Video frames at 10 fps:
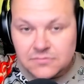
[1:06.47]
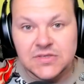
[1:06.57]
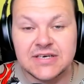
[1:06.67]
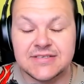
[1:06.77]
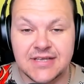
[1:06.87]

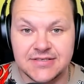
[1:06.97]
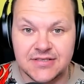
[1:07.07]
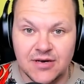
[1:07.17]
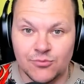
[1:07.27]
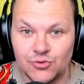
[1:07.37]

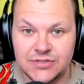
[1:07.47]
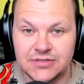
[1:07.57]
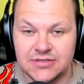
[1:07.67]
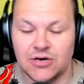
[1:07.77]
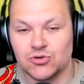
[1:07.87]
Кстати, на
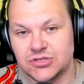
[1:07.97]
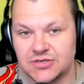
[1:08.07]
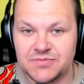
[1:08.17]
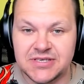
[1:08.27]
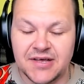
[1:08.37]
Бусти я уже
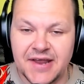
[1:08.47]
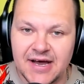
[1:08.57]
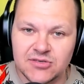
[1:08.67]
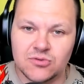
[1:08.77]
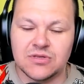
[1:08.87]
записал
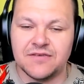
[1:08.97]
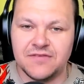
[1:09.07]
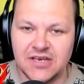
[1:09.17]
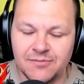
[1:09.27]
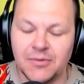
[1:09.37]
реакцию на
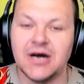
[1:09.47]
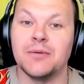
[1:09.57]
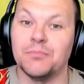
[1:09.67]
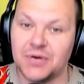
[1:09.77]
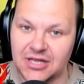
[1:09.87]
фильм
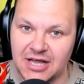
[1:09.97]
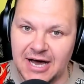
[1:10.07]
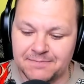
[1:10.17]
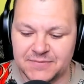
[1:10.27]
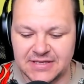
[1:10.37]

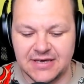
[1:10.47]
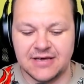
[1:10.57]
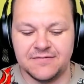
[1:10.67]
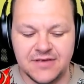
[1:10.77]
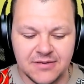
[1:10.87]
«Мгла».
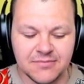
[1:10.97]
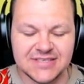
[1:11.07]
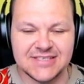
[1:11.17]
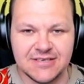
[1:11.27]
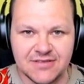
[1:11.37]
А, фильм
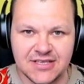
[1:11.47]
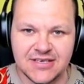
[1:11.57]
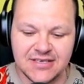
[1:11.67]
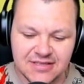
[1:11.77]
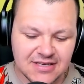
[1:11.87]
Стивена
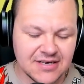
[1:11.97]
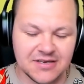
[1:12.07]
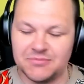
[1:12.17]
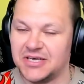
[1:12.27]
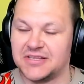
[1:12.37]
Кинга,
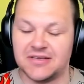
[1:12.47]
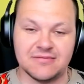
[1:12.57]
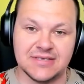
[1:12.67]
Ребята